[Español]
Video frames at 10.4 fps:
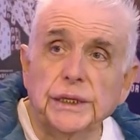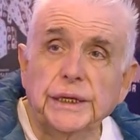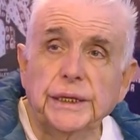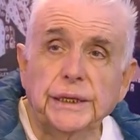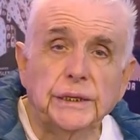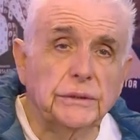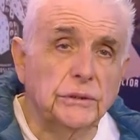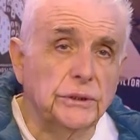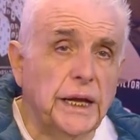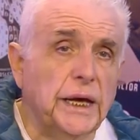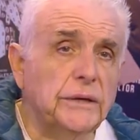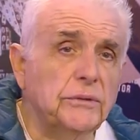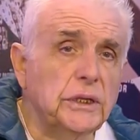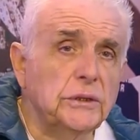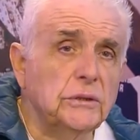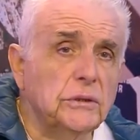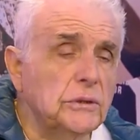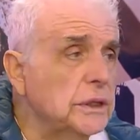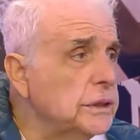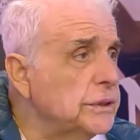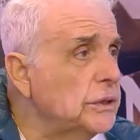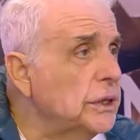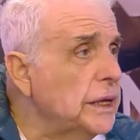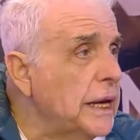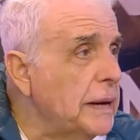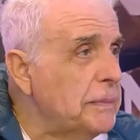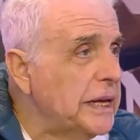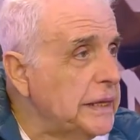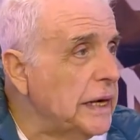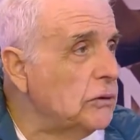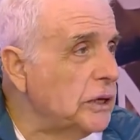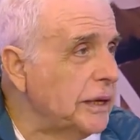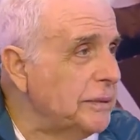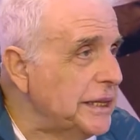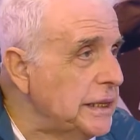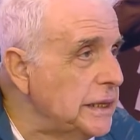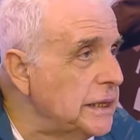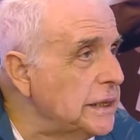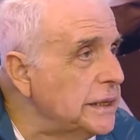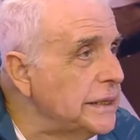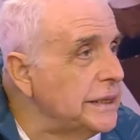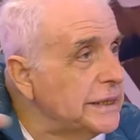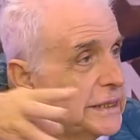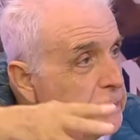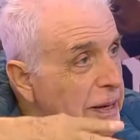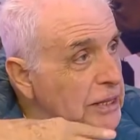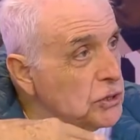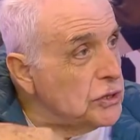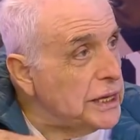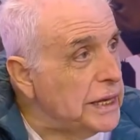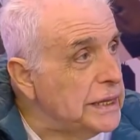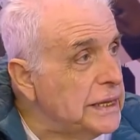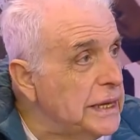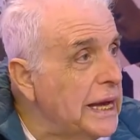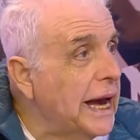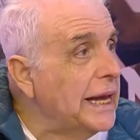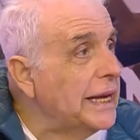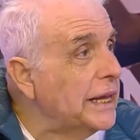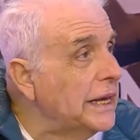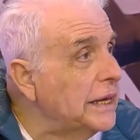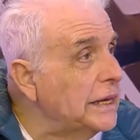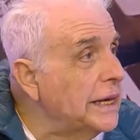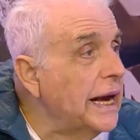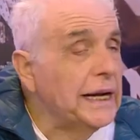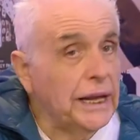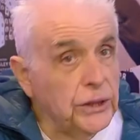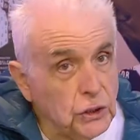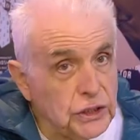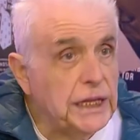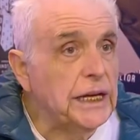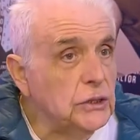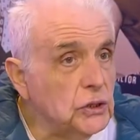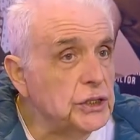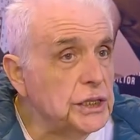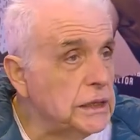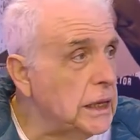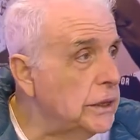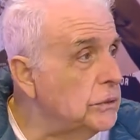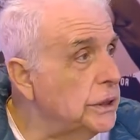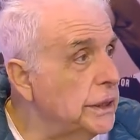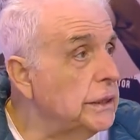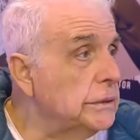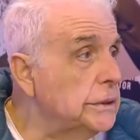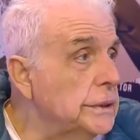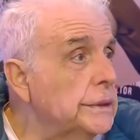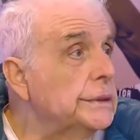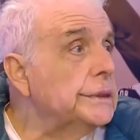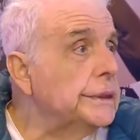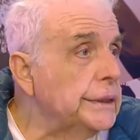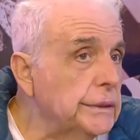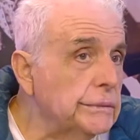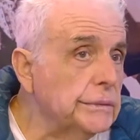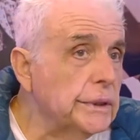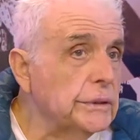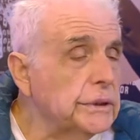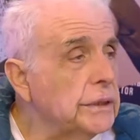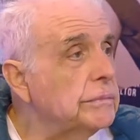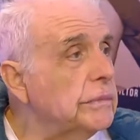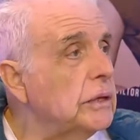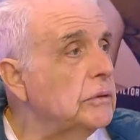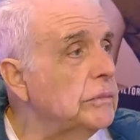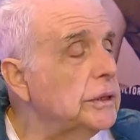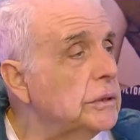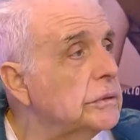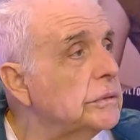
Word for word: eh, con árboles, con cosas que para ir a los camarines. Y ese paso de ahí... También a influyó. A las 12 de la noche, claro, era, era una cosa más o menos... Y